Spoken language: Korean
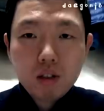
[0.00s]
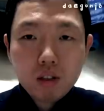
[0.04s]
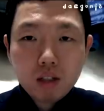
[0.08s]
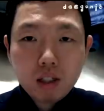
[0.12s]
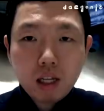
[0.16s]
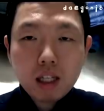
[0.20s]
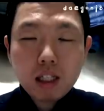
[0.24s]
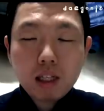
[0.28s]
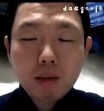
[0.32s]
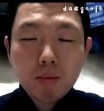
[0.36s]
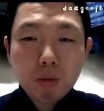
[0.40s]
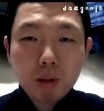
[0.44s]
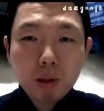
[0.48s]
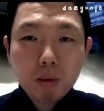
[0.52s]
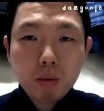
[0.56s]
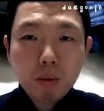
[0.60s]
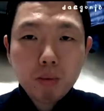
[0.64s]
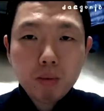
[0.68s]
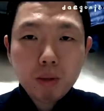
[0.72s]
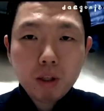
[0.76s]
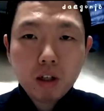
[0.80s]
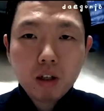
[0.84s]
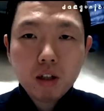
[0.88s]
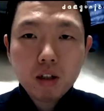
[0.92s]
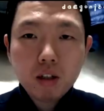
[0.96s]
다시 한번
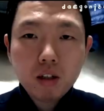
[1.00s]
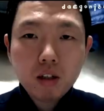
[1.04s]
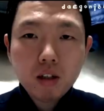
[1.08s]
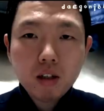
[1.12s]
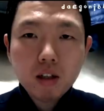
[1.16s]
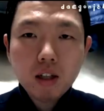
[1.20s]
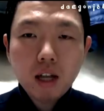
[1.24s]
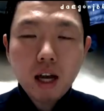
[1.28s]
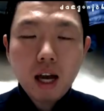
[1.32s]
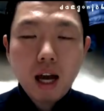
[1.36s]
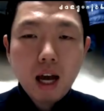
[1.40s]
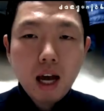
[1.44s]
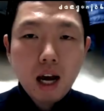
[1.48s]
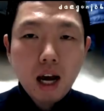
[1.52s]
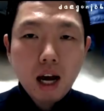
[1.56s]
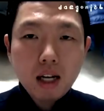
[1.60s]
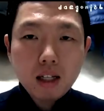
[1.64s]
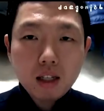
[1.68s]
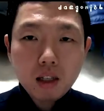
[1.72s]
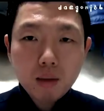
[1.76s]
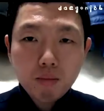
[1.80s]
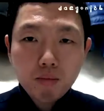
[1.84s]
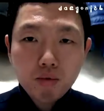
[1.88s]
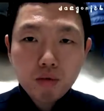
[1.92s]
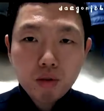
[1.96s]
해보면요. 그들은
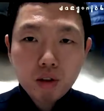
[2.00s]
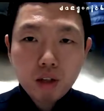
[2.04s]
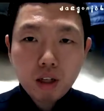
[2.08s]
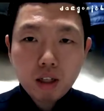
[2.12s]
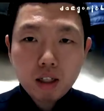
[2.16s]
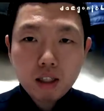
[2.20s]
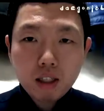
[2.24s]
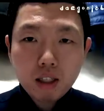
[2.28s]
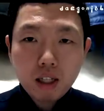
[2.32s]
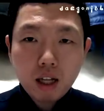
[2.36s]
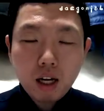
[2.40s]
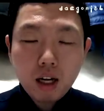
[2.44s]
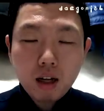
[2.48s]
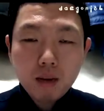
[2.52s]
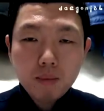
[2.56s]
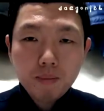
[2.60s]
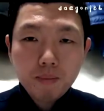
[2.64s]
항상 붙어 다닌다.